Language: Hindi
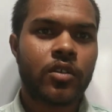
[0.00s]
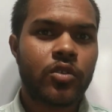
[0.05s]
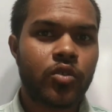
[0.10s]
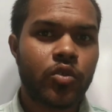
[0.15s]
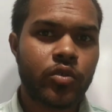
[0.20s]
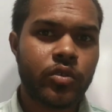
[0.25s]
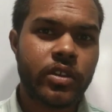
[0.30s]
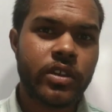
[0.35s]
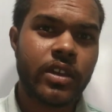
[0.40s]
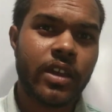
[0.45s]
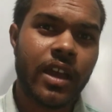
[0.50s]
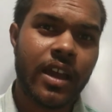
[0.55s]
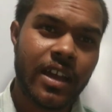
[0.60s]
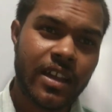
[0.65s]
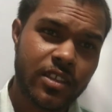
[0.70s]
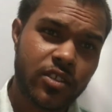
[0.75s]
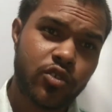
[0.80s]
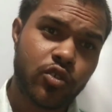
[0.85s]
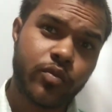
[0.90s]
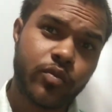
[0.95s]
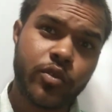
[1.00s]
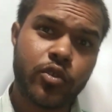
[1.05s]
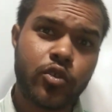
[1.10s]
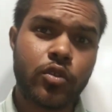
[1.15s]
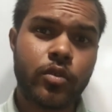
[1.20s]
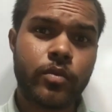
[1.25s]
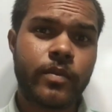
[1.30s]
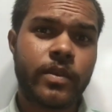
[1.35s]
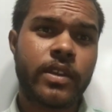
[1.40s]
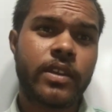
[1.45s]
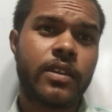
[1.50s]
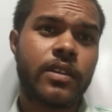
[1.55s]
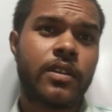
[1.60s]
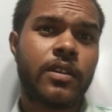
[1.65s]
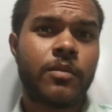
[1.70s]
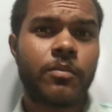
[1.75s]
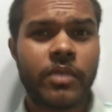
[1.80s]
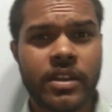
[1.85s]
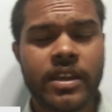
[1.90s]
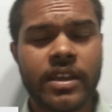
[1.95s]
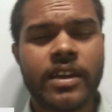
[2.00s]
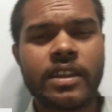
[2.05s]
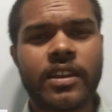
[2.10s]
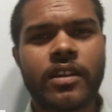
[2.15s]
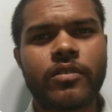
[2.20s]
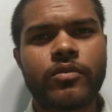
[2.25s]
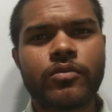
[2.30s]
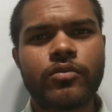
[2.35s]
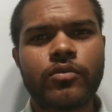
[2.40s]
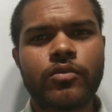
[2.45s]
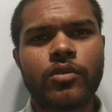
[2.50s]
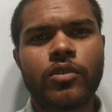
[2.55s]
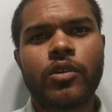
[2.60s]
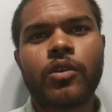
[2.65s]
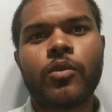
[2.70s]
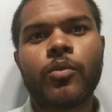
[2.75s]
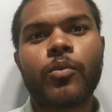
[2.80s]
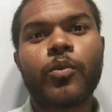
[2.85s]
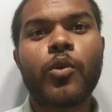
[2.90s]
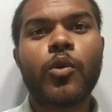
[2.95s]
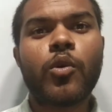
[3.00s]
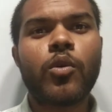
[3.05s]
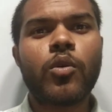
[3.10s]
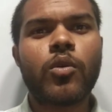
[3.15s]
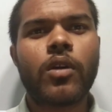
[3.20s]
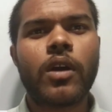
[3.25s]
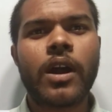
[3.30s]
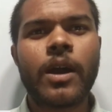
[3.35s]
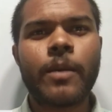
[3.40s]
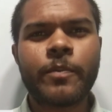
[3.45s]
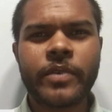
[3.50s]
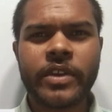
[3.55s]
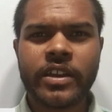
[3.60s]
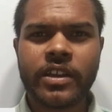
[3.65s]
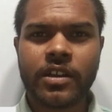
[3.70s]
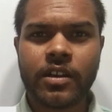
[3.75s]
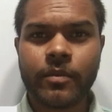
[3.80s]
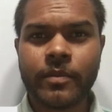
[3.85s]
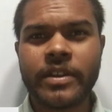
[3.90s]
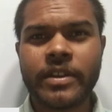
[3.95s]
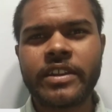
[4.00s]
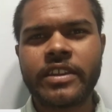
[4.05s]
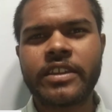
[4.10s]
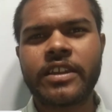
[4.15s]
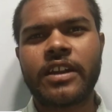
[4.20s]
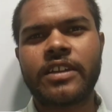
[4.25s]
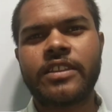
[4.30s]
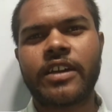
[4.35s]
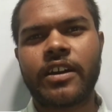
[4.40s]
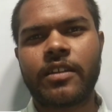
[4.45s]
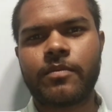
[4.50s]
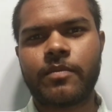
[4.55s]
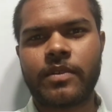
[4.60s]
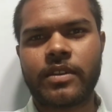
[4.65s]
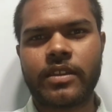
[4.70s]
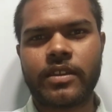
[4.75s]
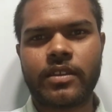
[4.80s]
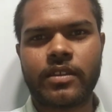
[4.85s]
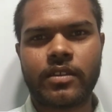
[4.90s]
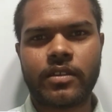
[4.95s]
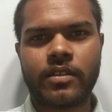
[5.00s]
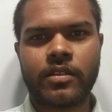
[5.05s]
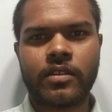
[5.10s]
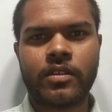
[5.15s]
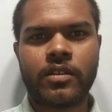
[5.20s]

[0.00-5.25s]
क्योंकि आज जो वीडियो मैं बना रहा हूं वो आपके कमेंट के आधार पर है